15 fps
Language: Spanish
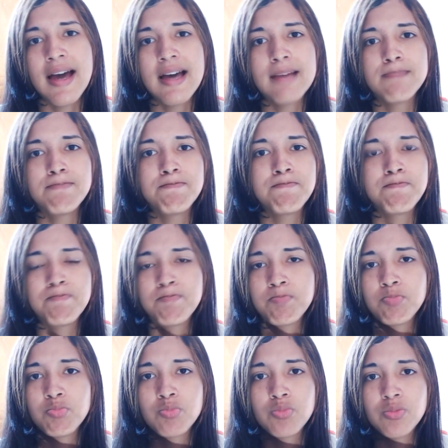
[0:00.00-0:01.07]
a
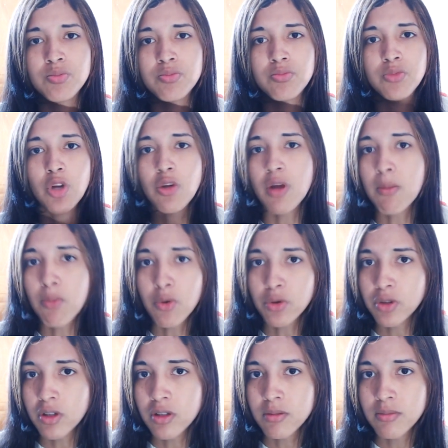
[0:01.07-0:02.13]
todo el
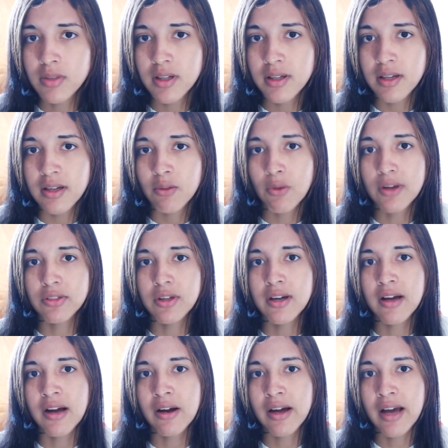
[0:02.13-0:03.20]
mundo.
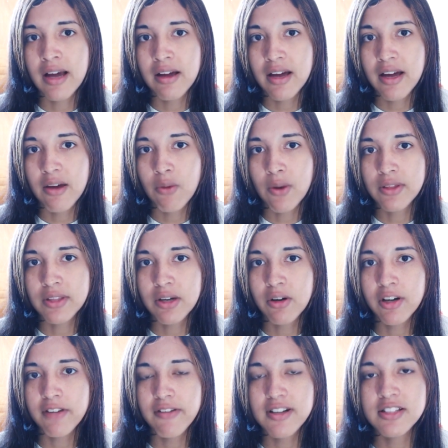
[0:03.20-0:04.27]
Cuando, cuando
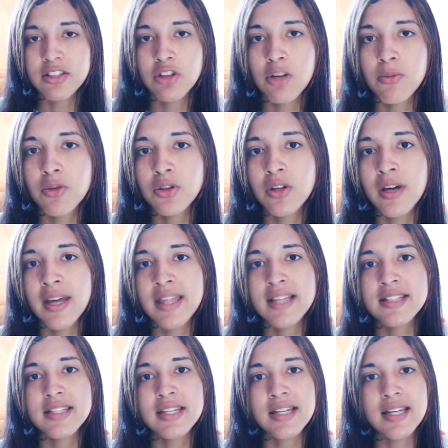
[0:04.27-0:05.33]
hago referencia a todo el mundo, es
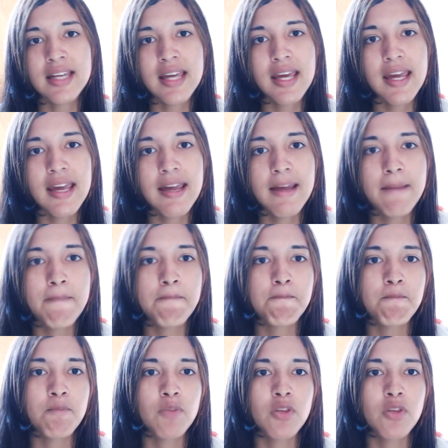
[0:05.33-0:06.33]
decir que